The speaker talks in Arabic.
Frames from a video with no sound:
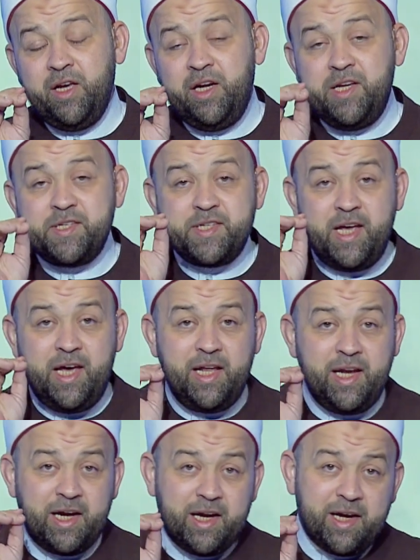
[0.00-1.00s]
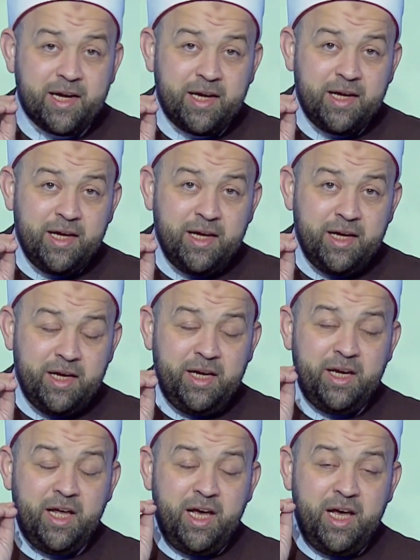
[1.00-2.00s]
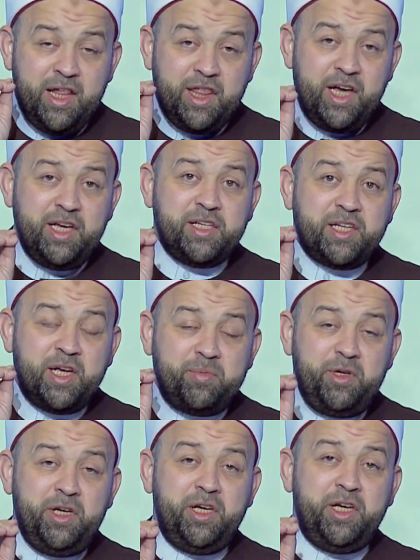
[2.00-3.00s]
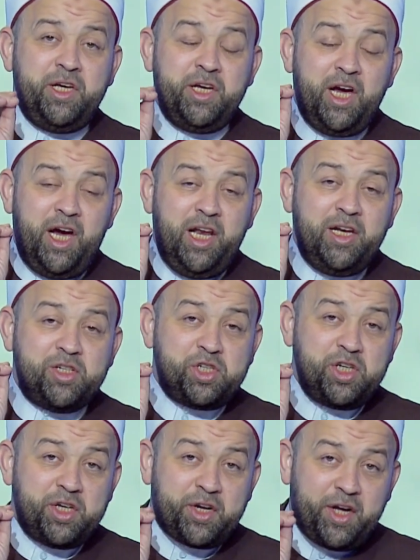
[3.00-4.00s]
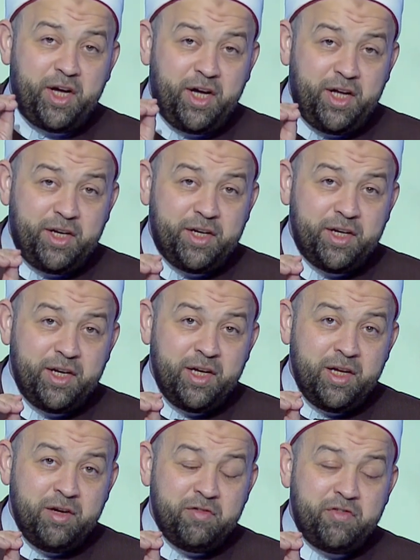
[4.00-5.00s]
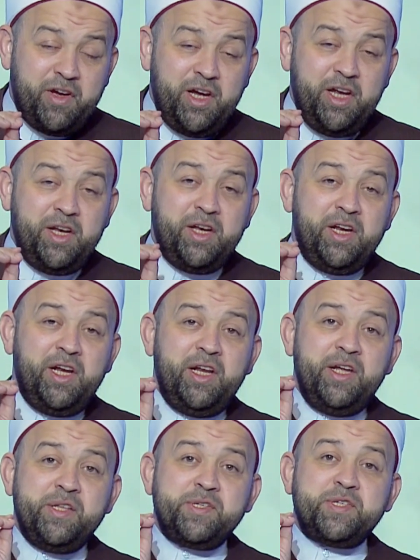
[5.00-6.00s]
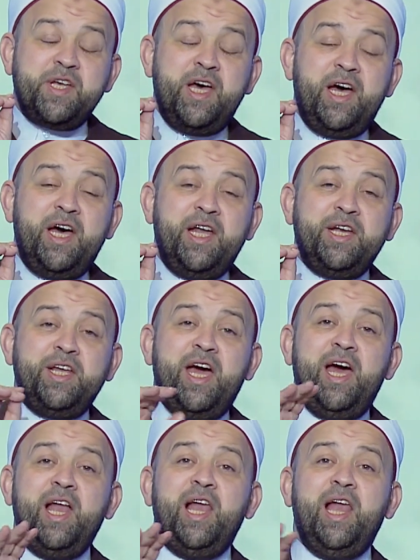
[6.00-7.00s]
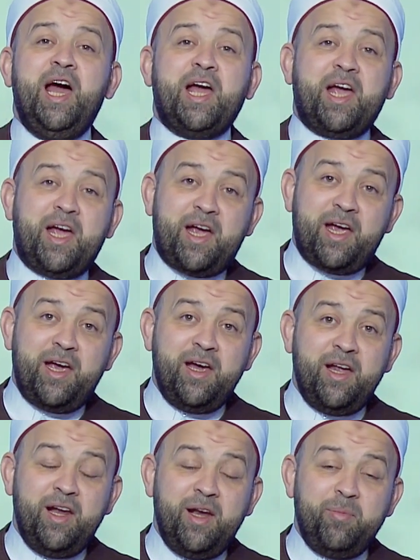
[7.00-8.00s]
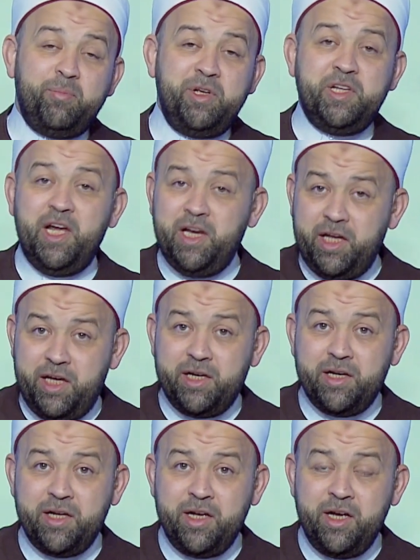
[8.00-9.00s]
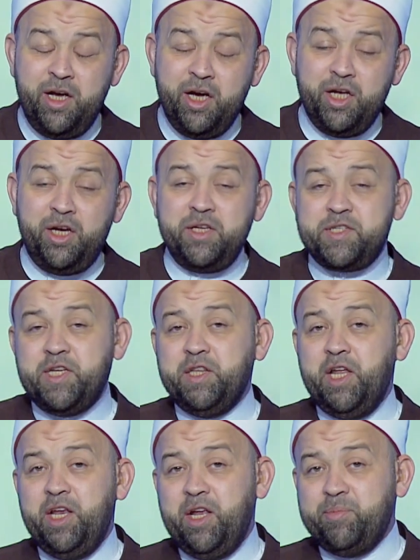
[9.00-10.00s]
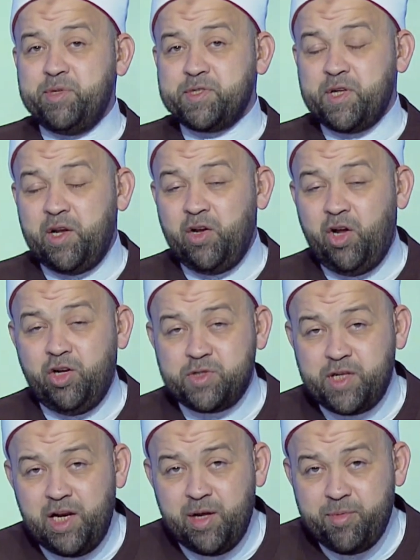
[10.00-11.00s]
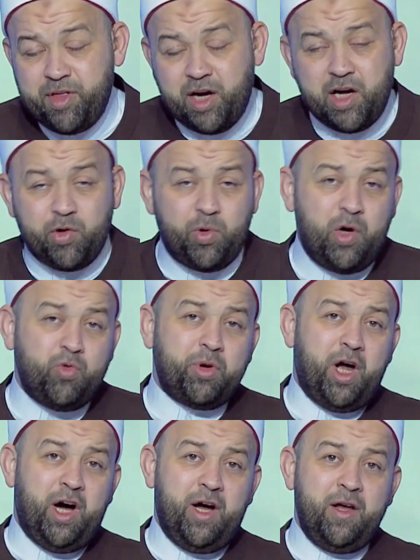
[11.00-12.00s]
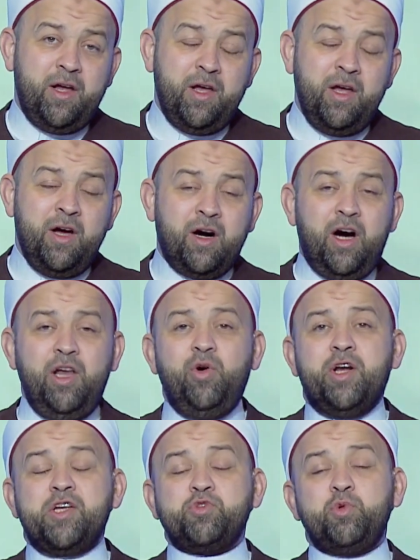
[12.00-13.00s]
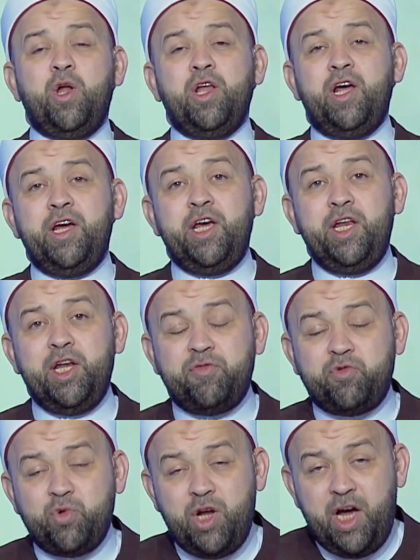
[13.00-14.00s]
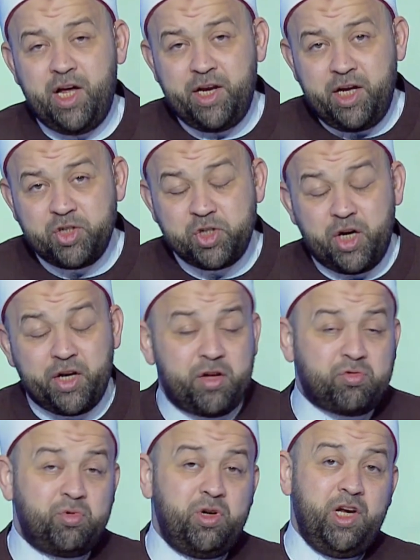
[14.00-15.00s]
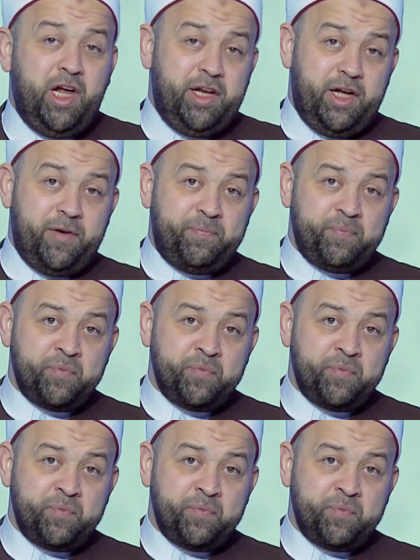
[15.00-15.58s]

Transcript: لسانك إن آذيت به الجيران فإن الإنسان يهلك بدليل أن سيدنا النبي صلى الله عليه وسلم ذكروا له امرأة قالوا يا رسول الله إن فلانا جارة لنا